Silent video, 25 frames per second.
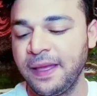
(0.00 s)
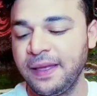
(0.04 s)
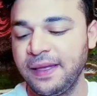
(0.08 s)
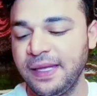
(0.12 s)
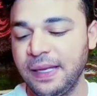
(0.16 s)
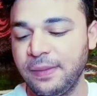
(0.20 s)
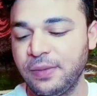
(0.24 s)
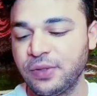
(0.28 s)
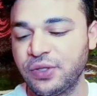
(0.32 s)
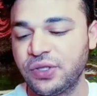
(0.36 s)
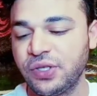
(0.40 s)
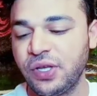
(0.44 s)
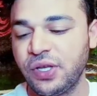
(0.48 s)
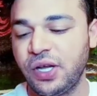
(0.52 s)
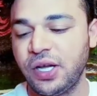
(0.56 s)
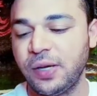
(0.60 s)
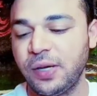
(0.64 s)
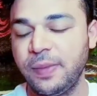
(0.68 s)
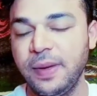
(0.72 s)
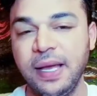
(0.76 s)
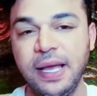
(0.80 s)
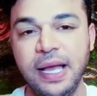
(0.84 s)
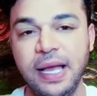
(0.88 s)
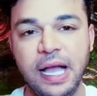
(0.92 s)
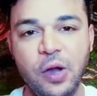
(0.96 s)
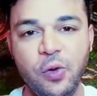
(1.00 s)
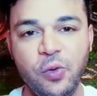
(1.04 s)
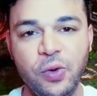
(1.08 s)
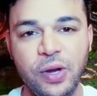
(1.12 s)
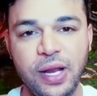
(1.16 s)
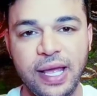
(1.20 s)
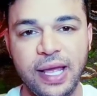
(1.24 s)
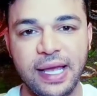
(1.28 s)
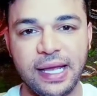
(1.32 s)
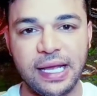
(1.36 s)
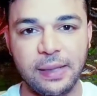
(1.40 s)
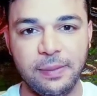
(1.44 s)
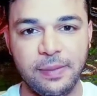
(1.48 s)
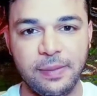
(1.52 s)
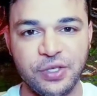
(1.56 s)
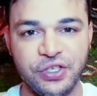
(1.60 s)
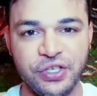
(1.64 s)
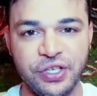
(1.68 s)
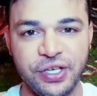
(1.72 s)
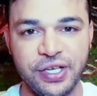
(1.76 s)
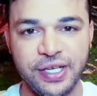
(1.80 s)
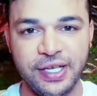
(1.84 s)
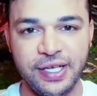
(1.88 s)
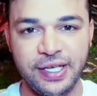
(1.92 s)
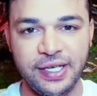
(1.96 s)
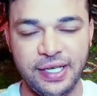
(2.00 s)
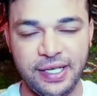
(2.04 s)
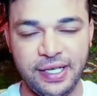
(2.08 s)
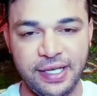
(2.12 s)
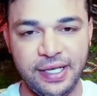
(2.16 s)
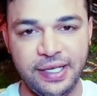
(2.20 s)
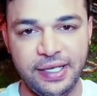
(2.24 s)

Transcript: يا ابو الصحاب اول حاجه مشاريع ال